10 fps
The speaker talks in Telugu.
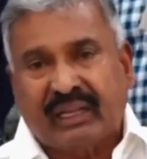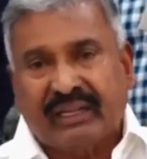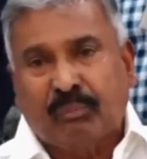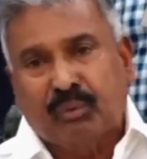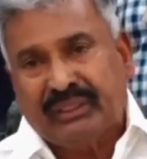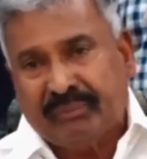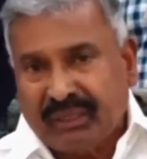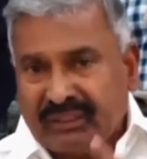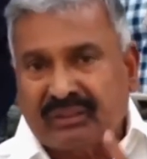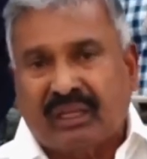నేను తగిన
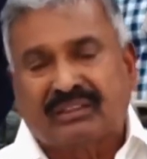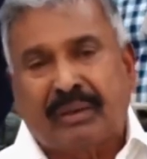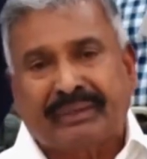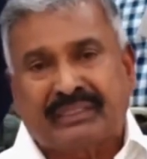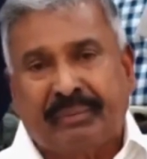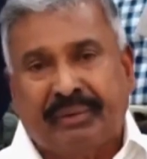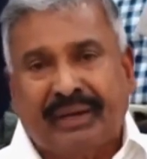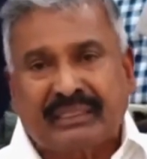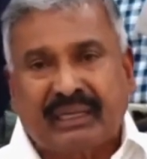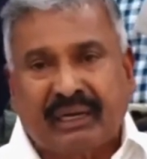బుద్ధి మీకు
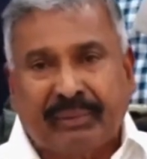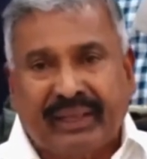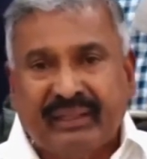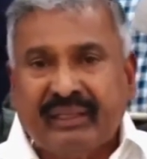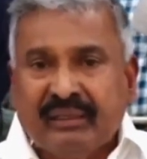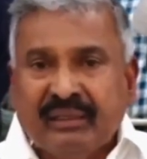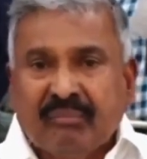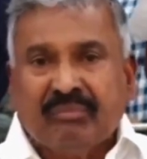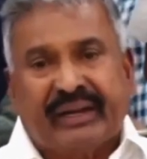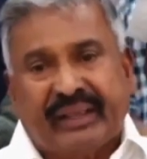చెప్పే సమయం ఆసనం
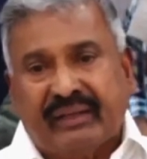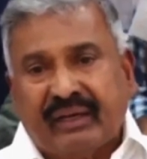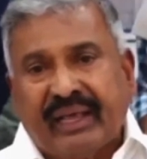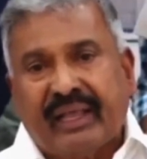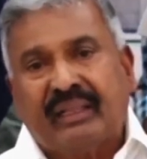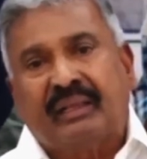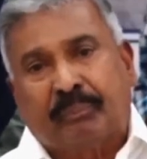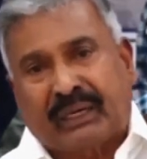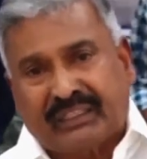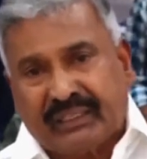అయింది మీరు ఏదంటే
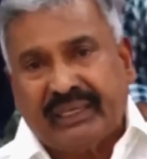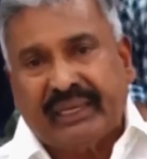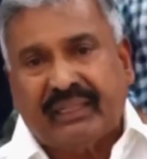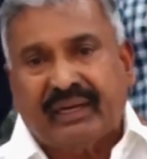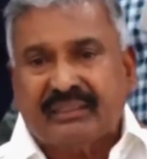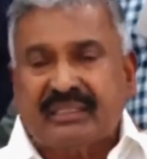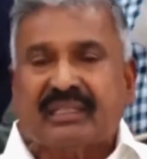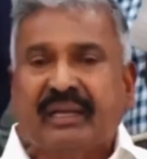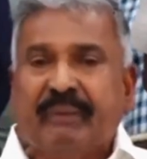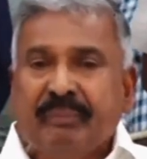అది ప్రతిదీ
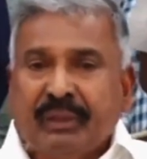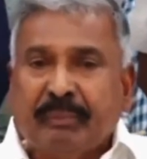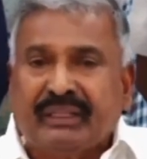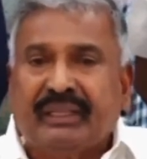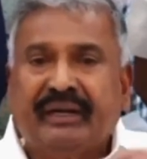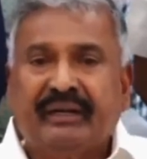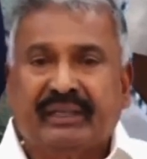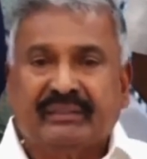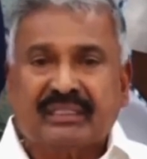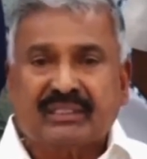ఏదైనా చేస్తే
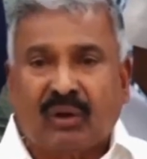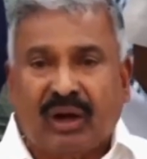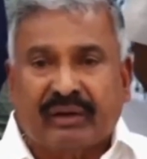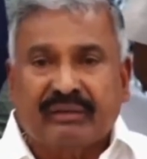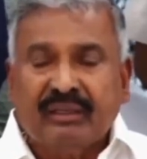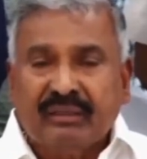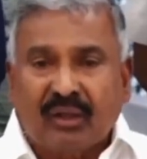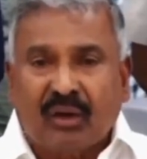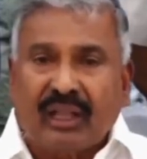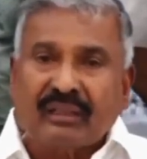పెద్దిరెడ్డి చేస్తూ
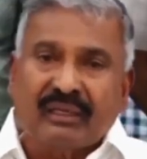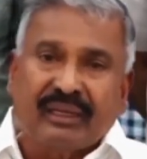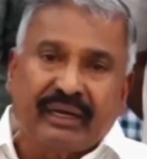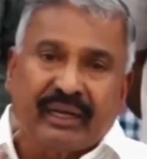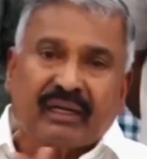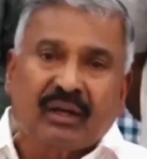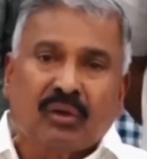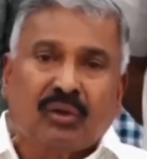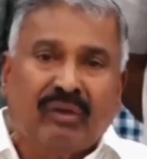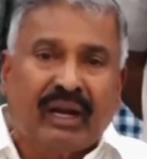ఉన్నాడు ఈరోజు అంతా
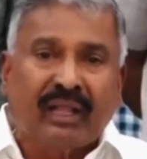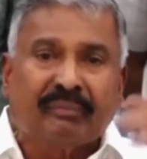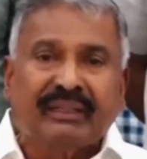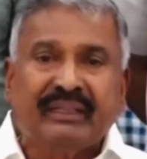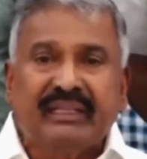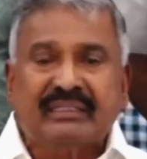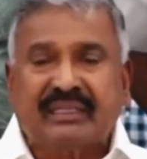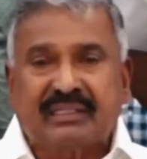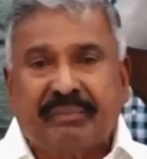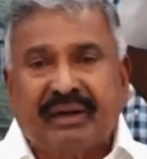ఎక్కడో వేలాది
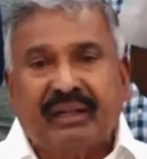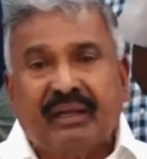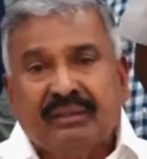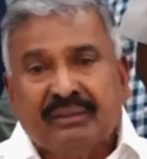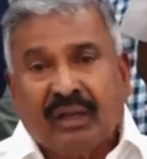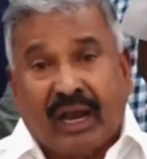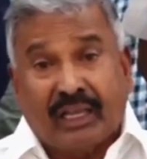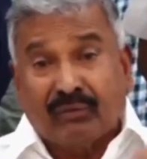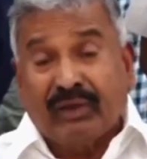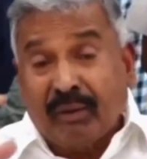మందిని తీసుకొచ్చామంట
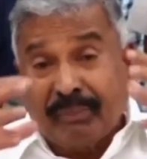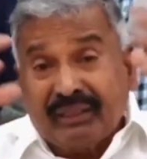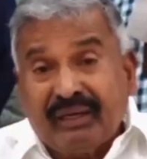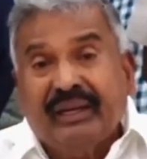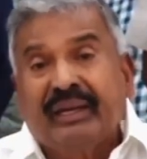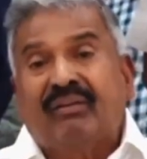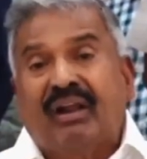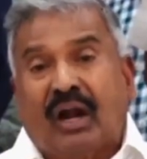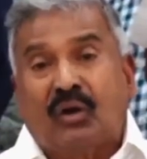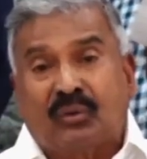ఐదు వేల
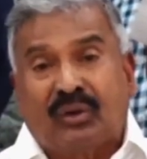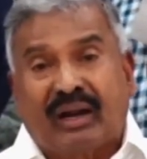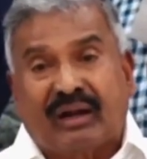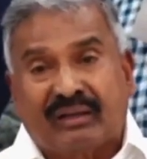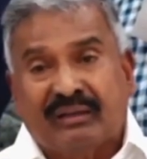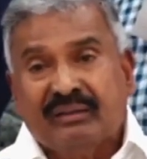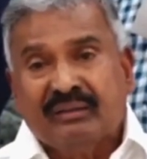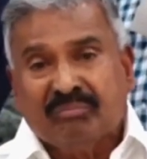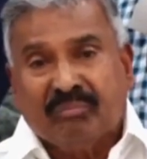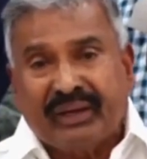మందిని వాళ్ళు
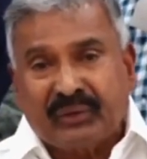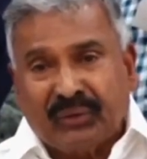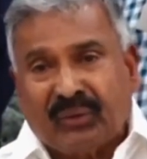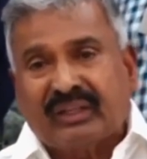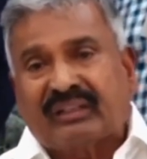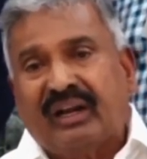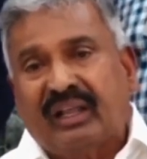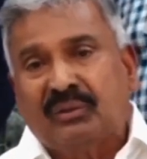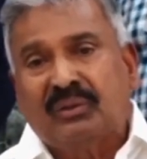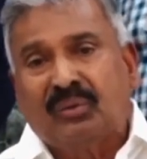అడ్డుకున్నారంట మీకు యోగ్యత